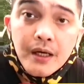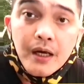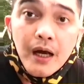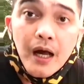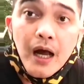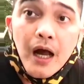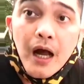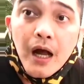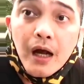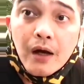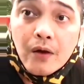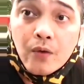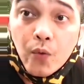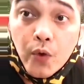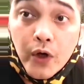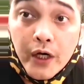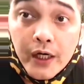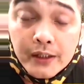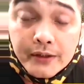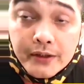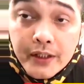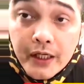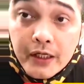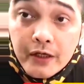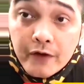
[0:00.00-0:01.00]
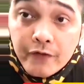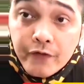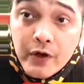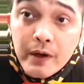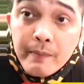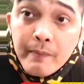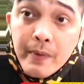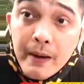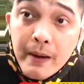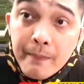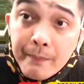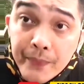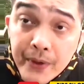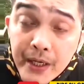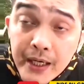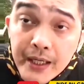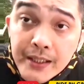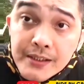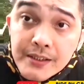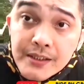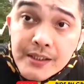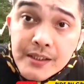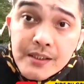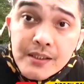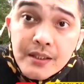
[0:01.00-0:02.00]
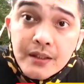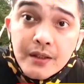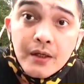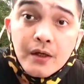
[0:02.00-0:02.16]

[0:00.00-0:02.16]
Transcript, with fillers: ang World Day of Remembrance